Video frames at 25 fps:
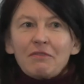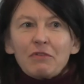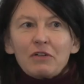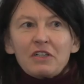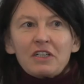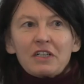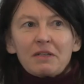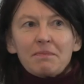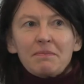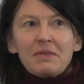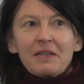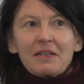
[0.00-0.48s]
wo
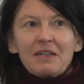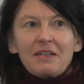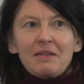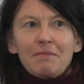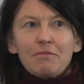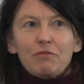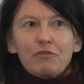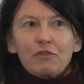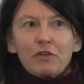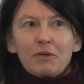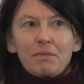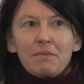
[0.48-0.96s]
ich mich
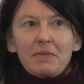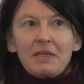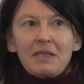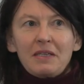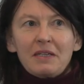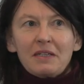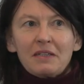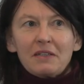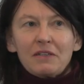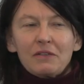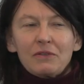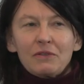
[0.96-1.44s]

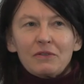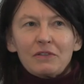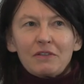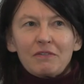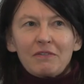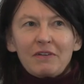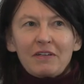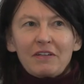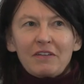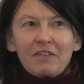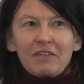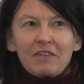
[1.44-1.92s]
informiere und
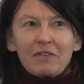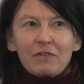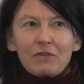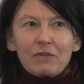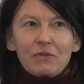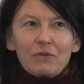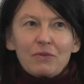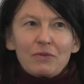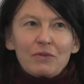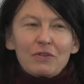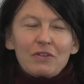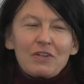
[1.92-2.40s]
wenn es
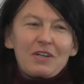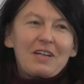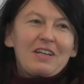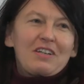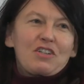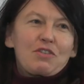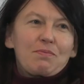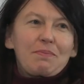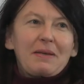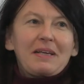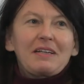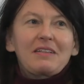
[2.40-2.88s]
so
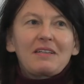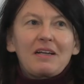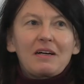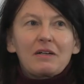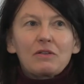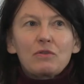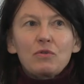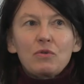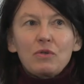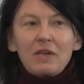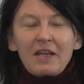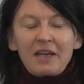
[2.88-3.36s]

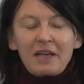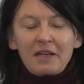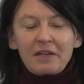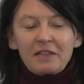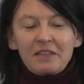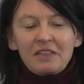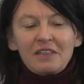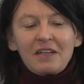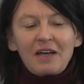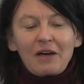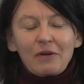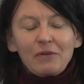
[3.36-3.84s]

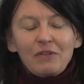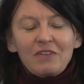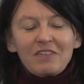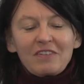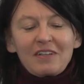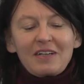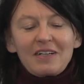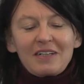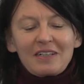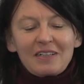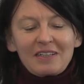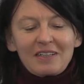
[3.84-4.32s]
spektakuläre neue
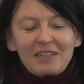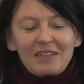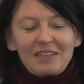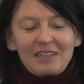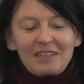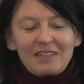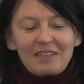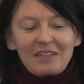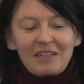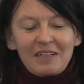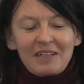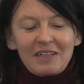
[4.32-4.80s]
Sachen
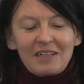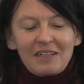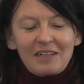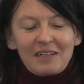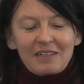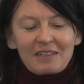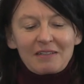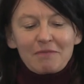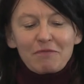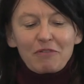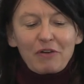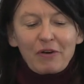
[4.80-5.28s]
gibt,
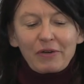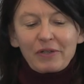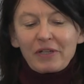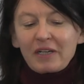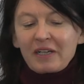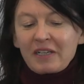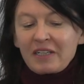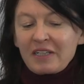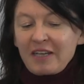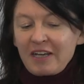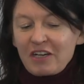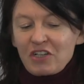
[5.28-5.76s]
dann frage
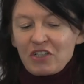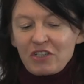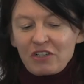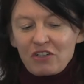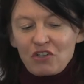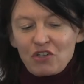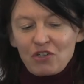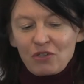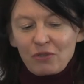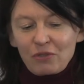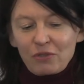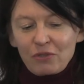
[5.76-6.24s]
ich ihn, hast du
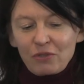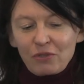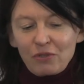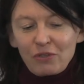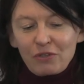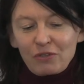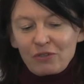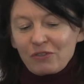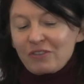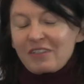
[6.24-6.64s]
das schon gehört?